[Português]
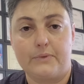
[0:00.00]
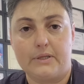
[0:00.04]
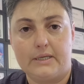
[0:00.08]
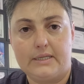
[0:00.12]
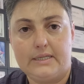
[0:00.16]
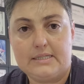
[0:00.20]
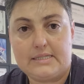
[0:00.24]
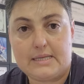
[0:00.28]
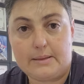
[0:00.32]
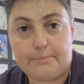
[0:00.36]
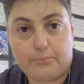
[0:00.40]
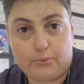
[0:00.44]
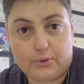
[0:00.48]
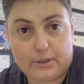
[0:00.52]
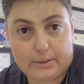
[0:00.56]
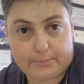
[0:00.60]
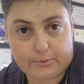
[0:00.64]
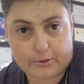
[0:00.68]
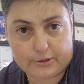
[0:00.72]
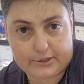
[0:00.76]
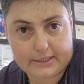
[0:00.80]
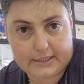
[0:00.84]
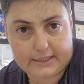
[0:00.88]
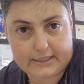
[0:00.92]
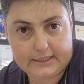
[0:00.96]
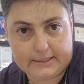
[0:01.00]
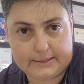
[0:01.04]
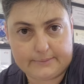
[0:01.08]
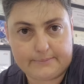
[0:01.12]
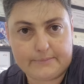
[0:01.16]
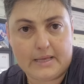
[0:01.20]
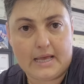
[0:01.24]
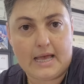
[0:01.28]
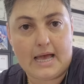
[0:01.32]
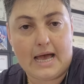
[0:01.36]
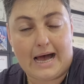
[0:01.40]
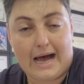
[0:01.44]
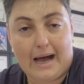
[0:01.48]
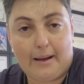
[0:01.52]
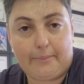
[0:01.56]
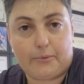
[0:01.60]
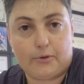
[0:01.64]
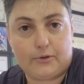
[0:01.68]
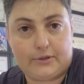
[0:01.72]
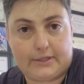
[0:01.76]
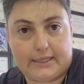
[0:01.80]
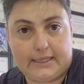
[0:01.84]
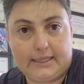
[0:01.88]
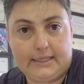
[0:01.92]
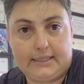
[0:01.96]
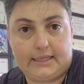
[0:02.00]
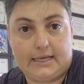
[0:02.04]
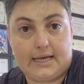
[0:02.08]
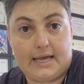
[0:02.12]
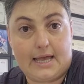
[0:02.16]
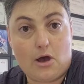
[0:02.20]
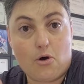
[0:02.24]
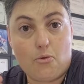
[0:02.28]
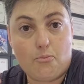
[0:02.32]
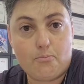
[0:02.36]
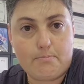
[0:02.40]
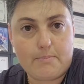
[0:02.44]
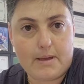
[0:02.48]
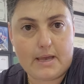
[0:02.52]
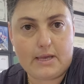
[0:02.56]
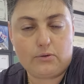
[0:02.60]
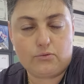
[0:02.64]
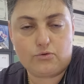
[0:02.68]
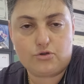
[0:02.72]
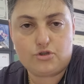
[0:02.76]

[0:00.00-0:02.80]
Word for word: isso é pura proteína. A proteína é um meio